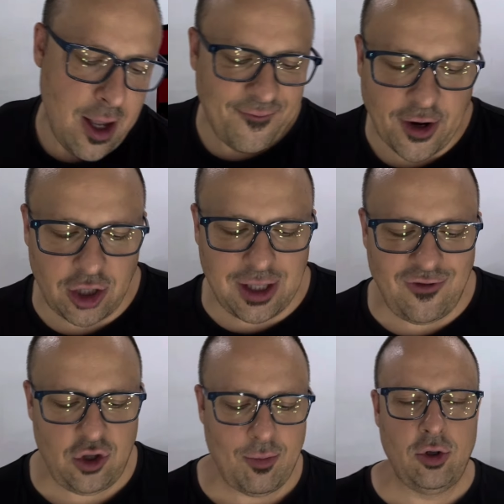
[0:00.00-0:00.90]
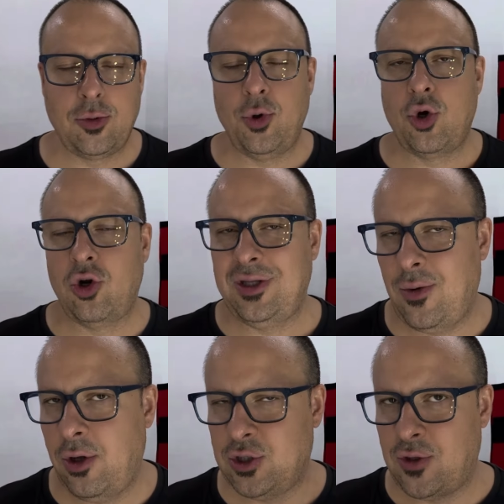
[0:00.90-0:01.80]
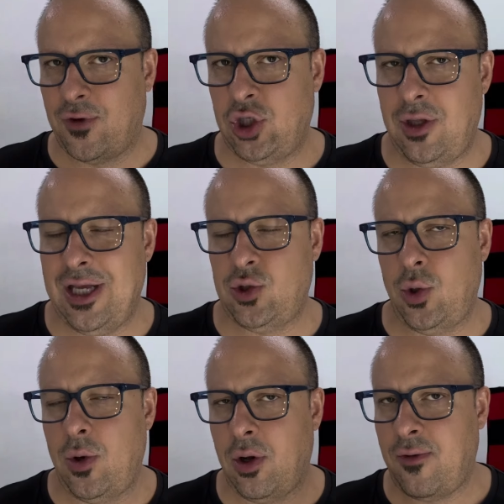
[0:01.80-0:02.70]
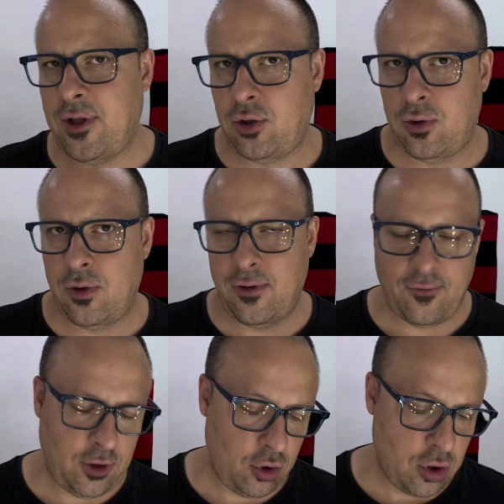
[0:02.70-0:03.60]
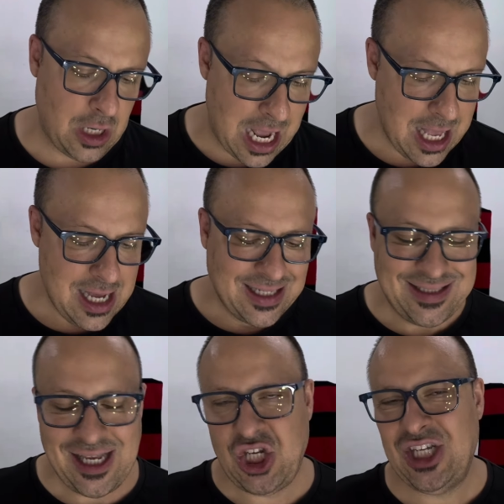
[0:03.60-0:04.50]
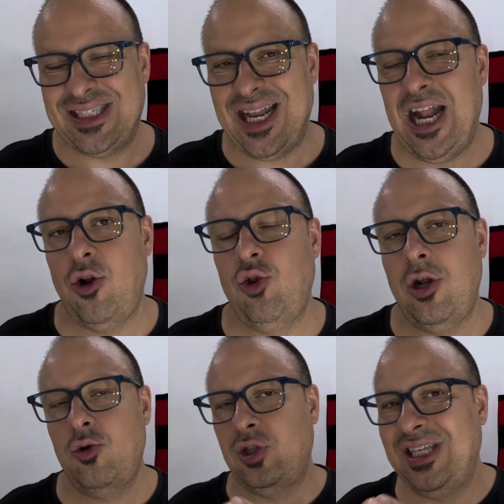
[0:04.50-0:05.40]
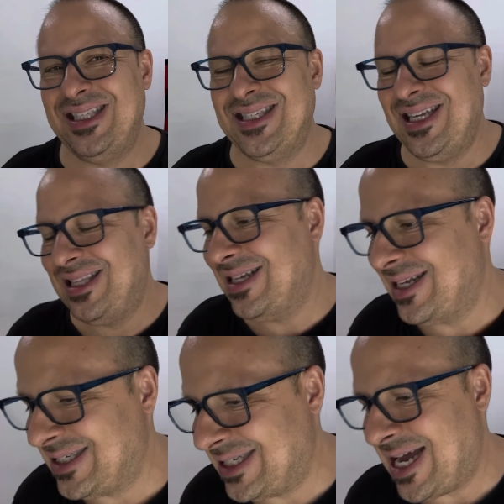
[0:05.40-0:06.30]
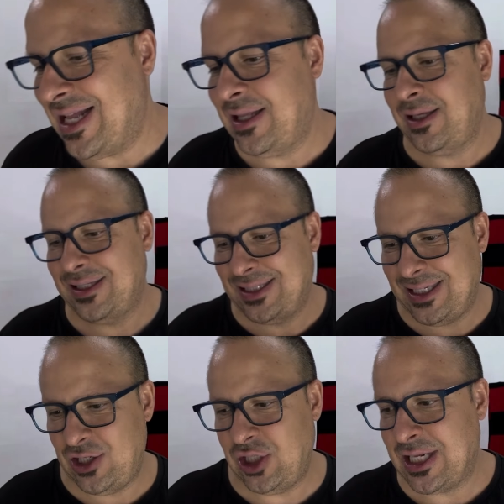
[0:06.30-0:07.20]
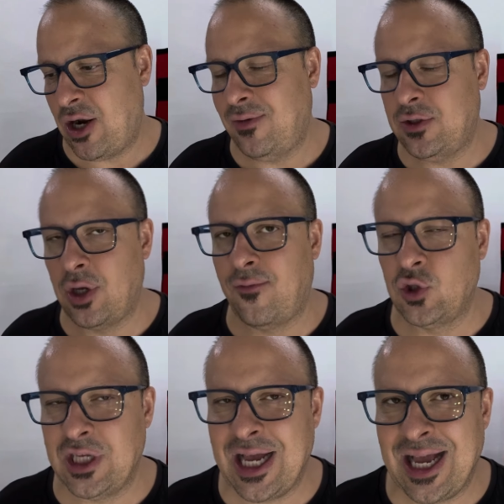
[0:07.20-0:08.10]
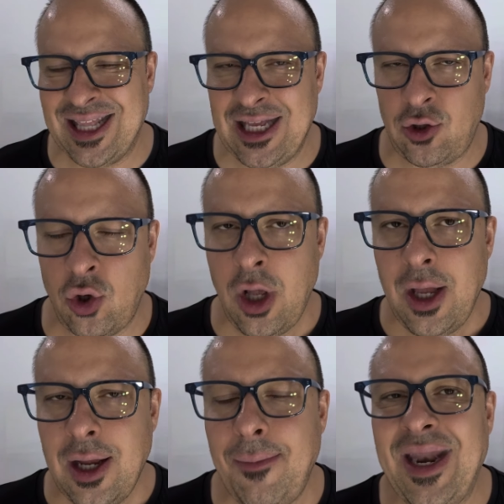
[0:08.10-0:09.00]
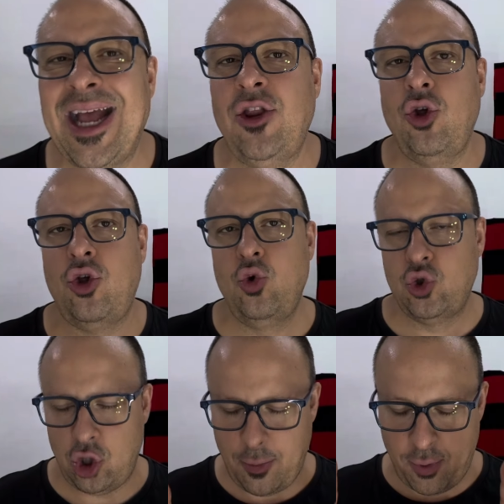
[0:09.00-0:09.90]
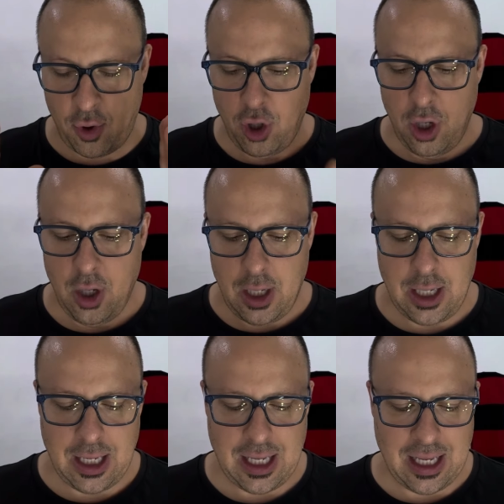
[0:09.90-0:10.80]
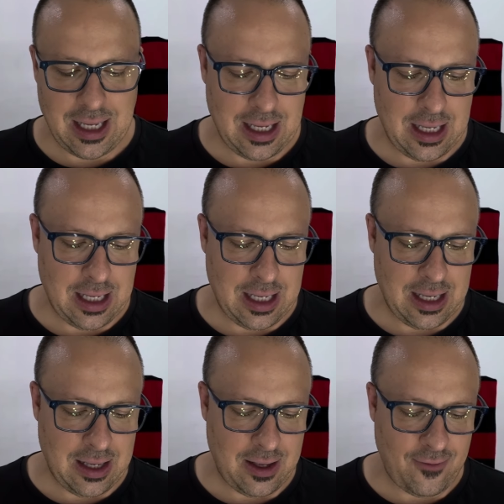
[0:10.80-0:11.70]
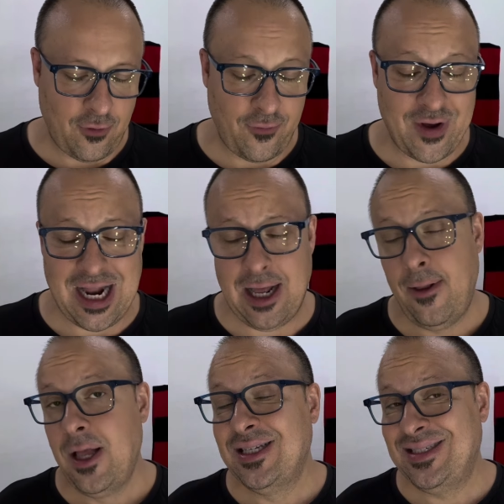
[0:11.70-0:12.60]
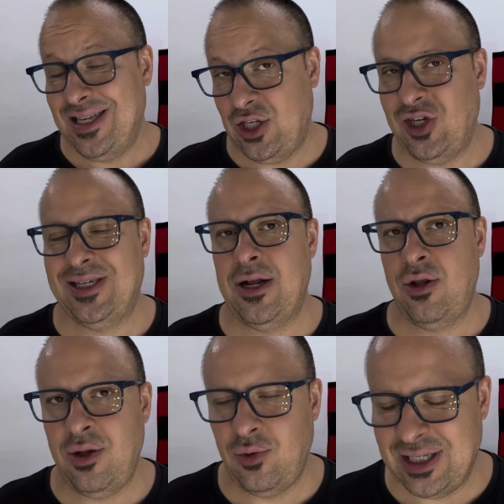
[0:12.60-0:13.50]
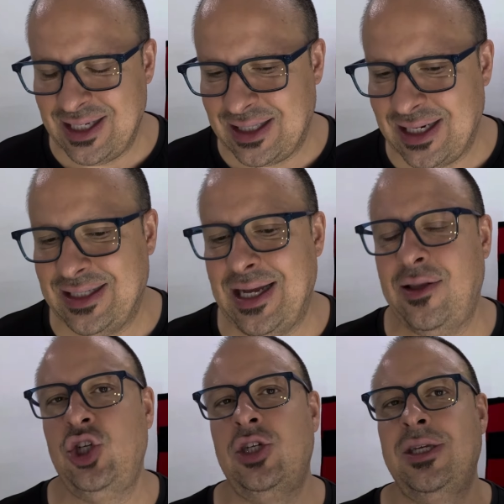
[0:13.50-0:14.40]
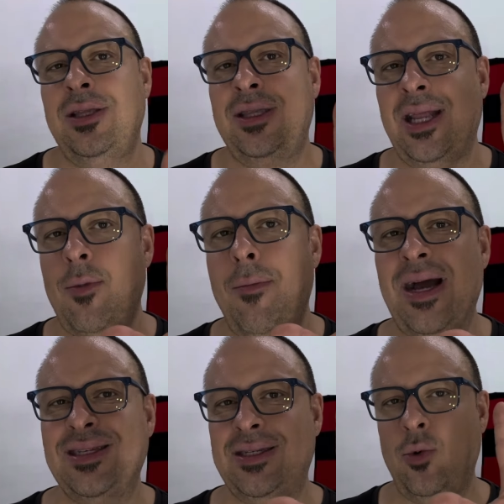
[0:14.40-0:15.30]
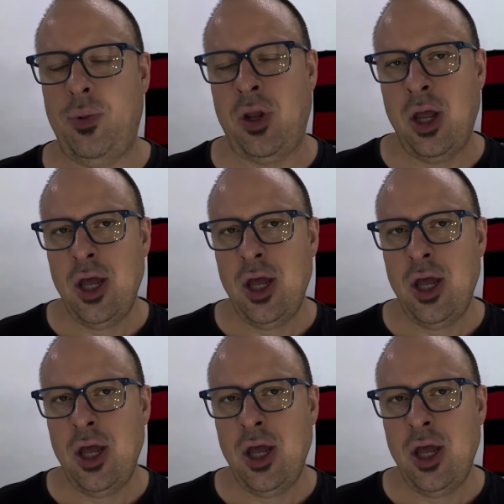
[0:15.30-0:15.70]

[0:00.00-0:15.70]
Farò dei video molto più corti di quello che sto facendo adesso e quello che ho fatto fino ad ora. Se ci saranno delle notizie interessanti, se ci saranno, visto che Fonseca che ha detto mercato è chiuso dopo eh, Fofana, se ci saranno delle notizie interessanti ci sentiremo massimo per